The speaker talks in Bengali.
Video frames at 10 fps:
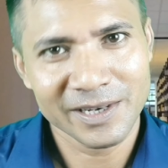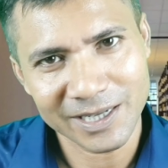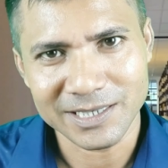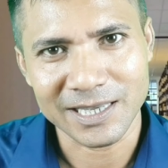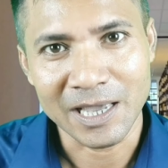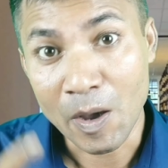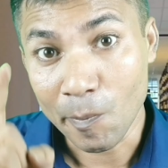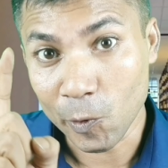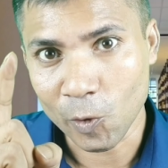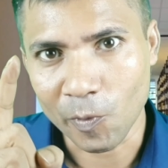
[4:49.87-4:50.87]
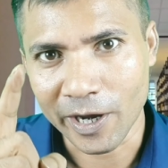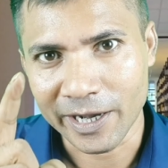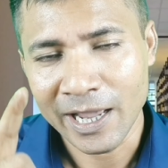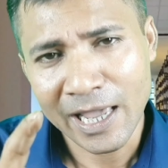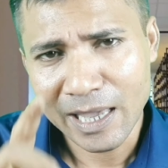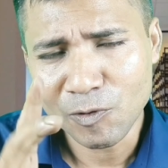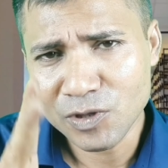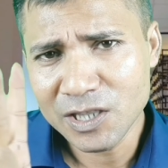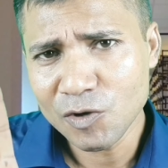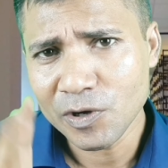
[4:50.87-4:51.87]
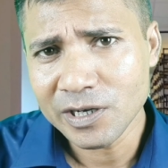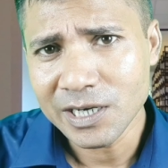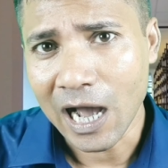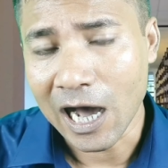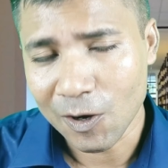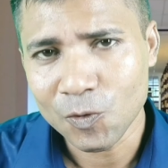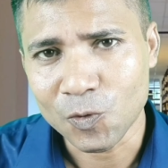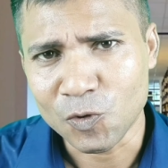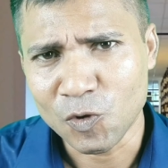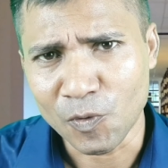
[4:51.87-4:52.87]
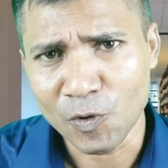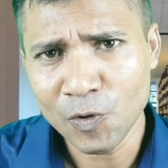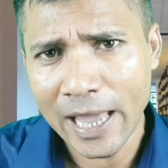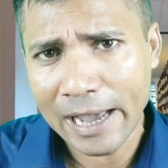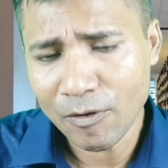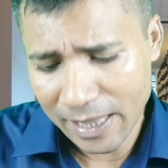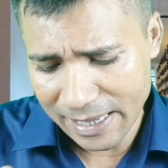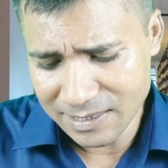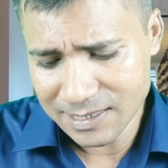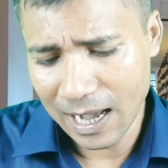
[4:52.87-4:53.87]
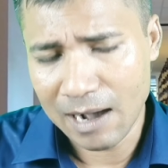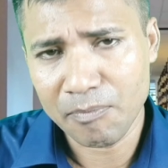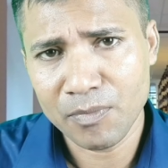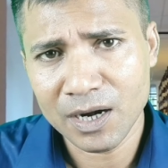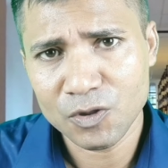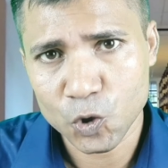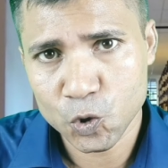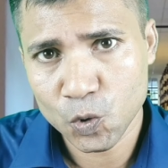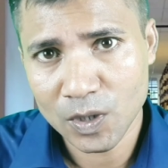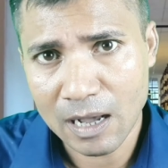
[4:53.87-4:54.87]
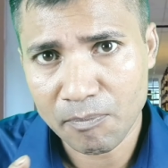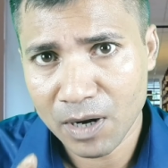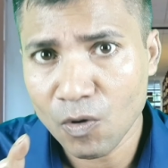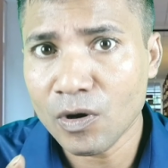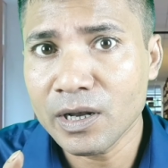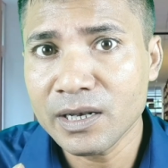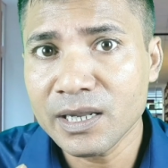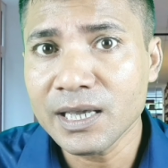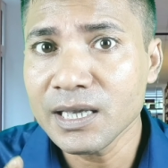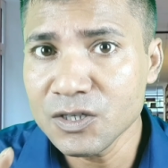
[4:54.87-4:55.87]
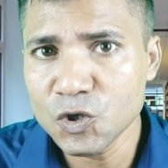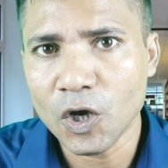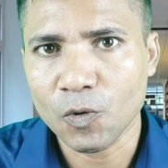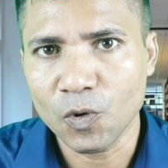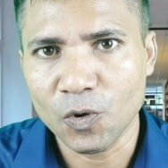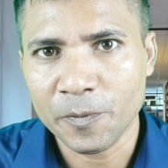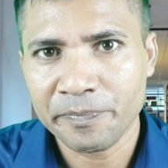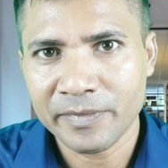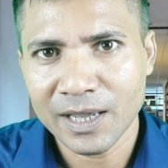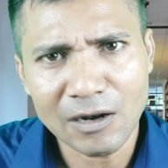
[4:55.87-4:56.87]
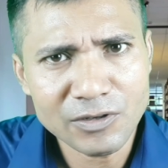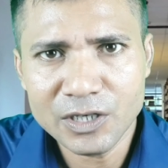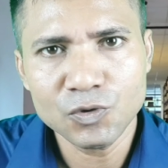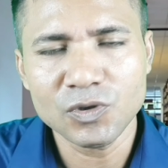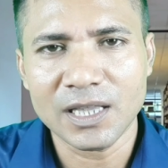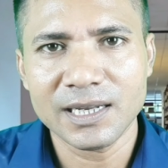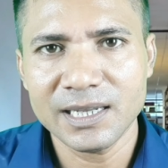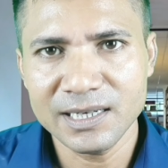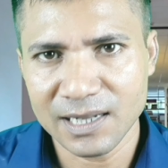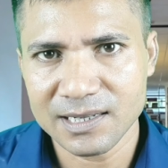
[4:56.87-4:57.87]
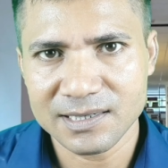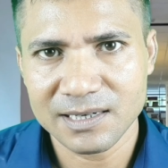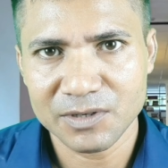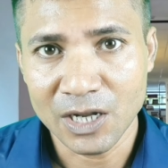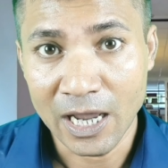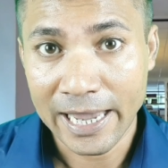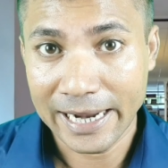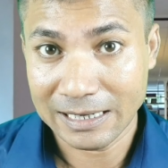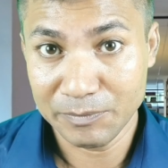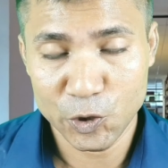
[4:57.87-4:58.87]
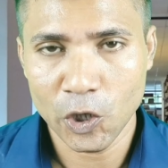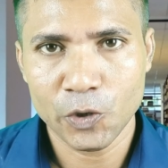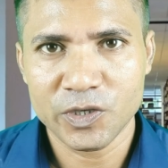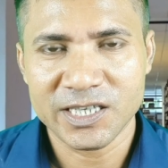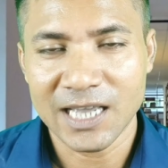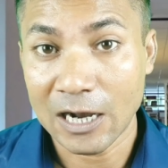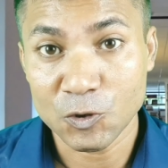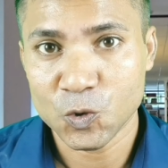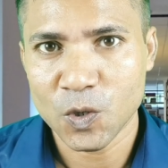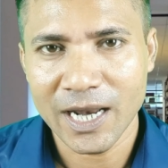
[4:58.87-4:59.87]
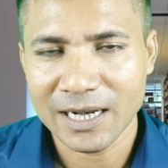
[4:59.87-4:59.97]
ঠিক আছে প্রথম পয়েন্ট এবং দ্বিতীয় পয়েন্টটি আরও গুরুত্বপূর্ণ এখন এই যে আপনার দর্শকরা আপনার কন্টেন্টটিকে এনজয় করলো কারণ যেহেতু তাদের ইন্টারেস্টের একটা বিষয় রয়েছে আকর্ষণের